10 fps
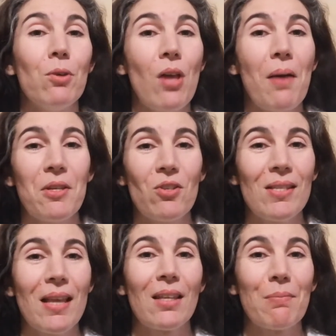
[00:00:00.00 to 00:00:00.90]
meu nome é
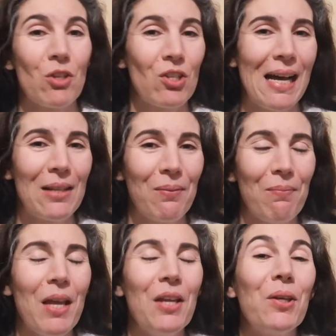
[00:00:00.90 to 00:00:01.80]
Gisele Machado,
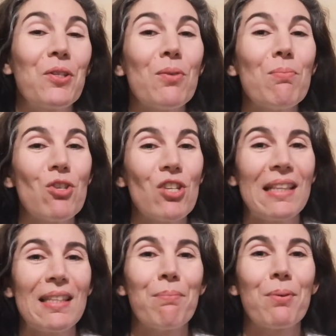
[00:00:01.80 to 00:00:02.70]
eu sou um
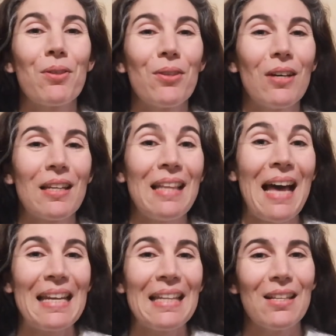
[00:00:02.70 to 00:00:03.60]
projeto empreendedora
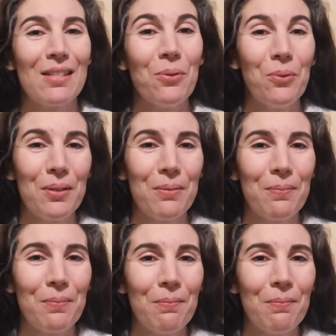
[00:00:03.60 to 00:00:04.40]
na área da saúde.